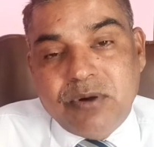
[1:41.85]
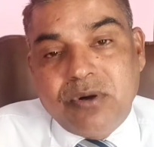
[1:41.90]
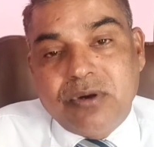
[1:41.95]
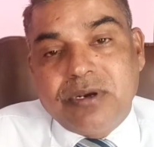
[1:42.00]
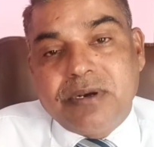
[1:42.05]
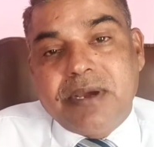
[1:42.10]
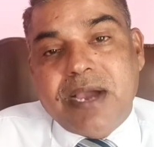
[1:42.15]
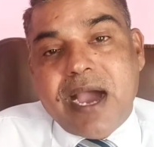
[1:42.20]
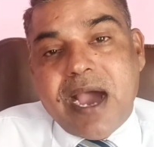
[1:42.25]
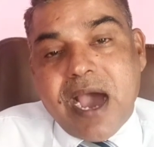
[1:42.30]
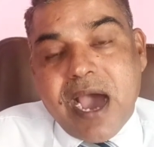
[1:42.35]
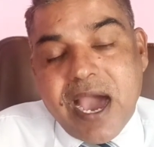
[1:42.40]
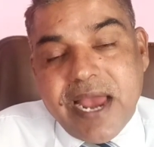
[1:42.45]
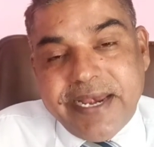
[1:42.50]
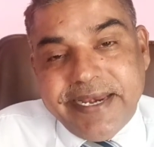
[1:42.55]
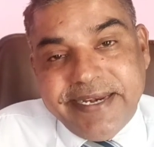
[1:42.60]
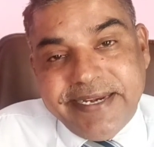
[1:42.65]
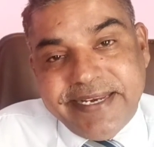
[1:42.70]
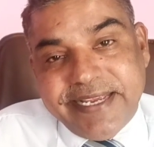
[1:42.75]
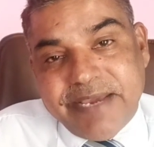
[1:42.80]
और
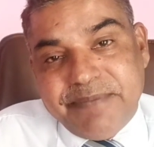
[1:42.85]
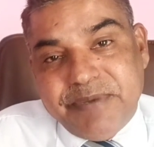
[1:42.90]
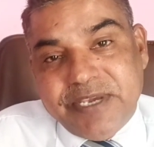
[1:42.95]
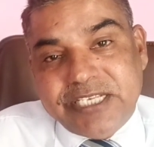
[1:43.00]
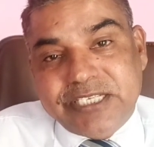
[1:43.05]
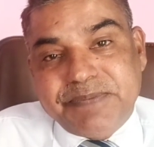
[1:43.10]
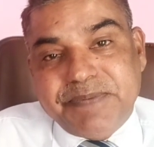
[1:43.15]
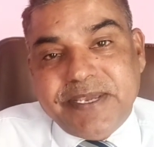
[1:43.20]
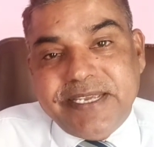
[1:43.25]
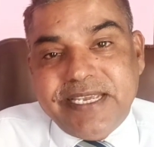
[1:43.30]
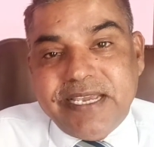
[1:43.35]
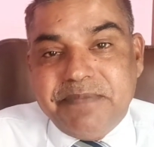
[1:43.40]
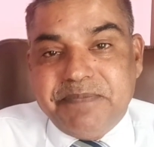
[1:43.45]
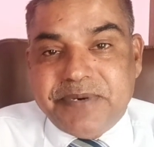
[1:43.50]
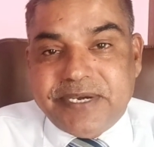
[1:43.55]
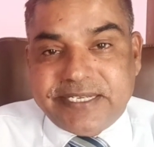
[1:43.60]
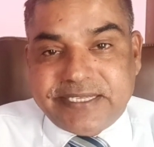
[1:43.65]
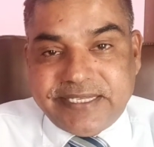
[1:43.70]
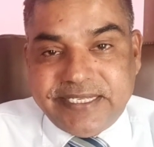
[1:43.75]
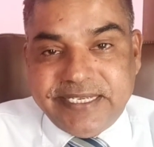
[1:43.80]
ऑल इंडिया बेस पे ये
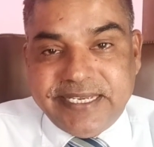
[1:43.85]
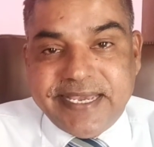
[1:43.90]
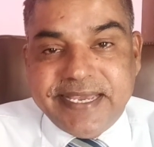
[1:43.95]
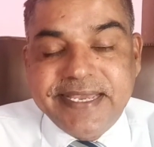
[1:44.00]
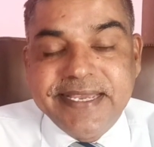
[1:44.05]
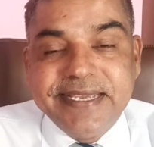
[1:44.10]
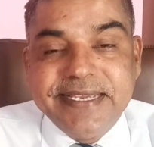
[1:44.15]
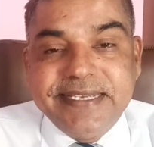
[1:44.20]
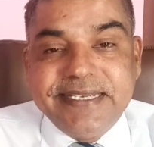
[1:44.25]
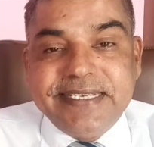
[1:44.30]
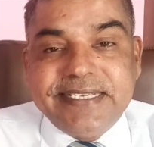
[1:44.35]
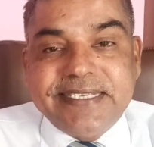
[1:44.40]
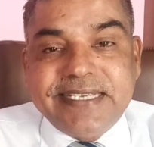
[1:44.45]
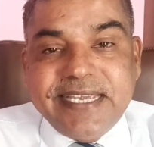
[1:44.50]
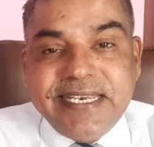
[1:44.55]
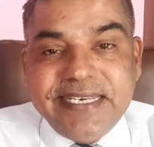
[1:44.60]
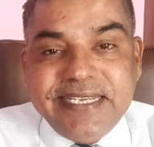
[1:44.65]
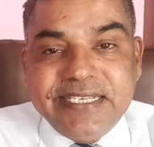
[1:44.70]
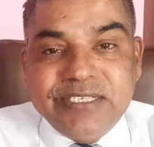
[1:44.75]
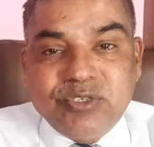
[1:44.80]
भर्ती है
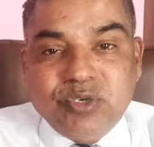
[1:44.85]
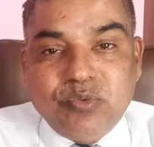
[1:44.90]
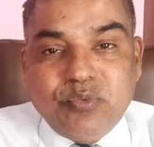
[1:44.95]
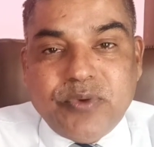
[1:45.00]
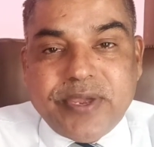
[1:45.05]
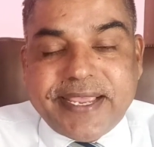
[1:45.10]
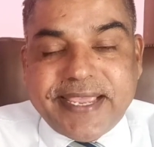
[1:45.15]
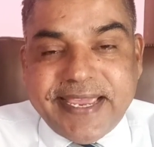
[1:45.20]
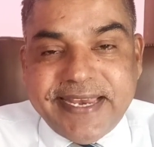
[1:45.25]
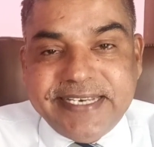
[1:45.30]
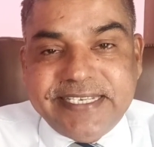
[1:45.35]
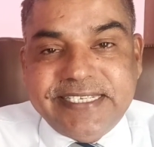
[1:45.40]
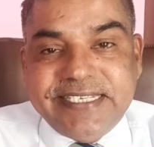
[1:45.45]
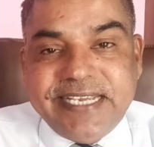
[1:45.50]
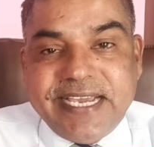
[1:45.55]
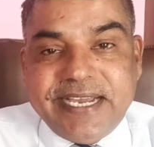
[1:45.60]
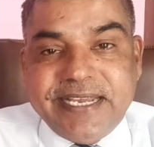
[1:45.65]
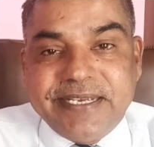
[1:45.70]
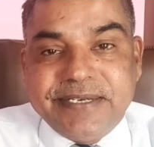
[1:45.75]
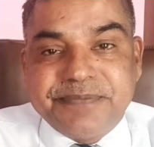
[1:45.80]
इसके लिए जो
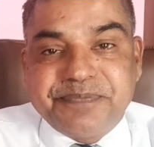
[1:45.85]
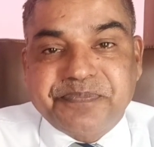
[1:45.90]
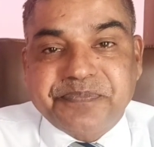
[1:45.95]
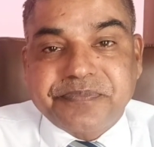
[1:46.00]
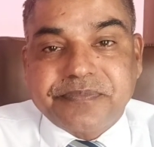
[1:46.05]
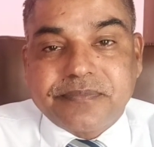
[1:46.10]
वैकेंसियाँ हैं